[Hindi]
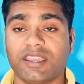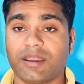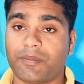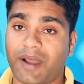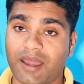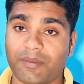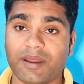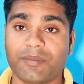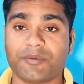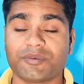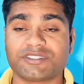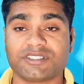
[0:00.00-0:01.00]
ठीक है बार बार
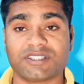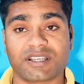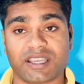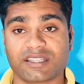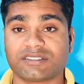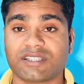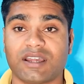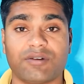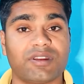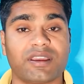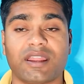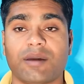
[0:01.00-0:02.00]
मैं चीज़ें कहते चला
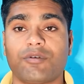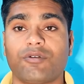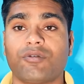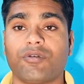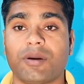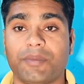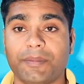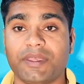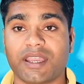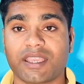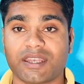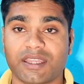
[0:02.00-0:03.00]
हूँ लेकिन आप लोगों को अभी
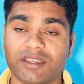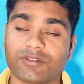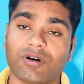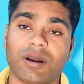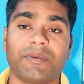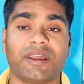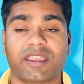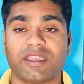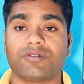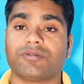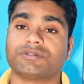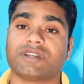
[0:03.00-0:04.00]
भी यकीन नहीं है तो अब
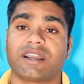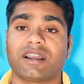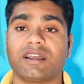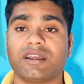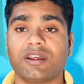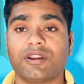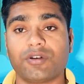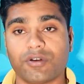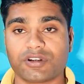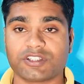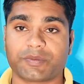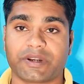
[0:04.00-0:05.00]
यकीन हो जाएगा
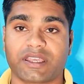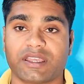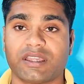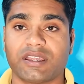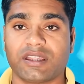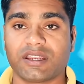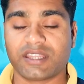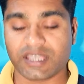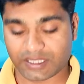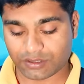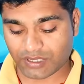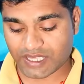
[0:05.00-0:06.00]
नोटिस पढ़ के
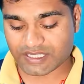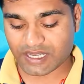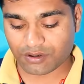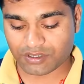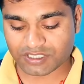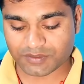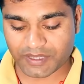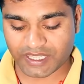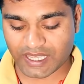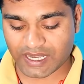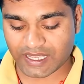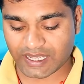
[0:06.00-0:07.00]
ठीक है तो ऐसा नोटिस में
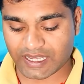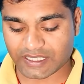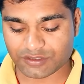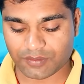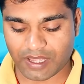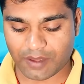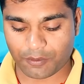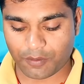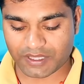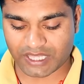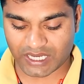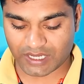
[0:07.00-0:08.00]
क्या लिखा है जो मैं आपको
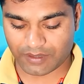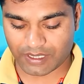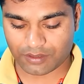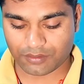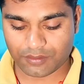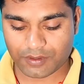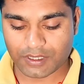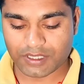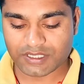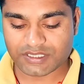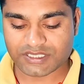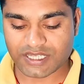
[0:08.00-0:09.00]
बताने वाला हूँ
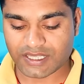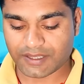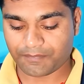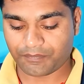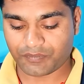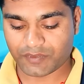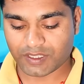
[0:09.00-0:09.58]
चलिए